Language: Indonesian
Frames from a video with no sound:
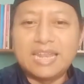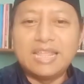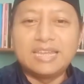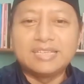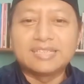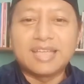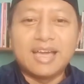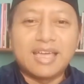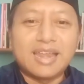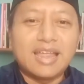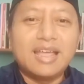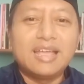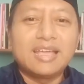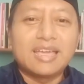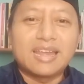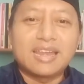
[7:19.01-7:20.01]
dari
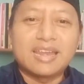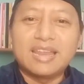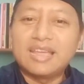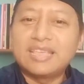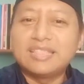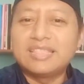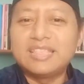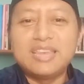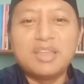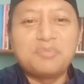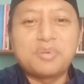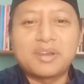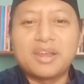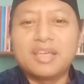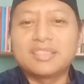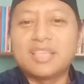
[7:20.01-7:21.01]
sekarang karena kita tidak pernah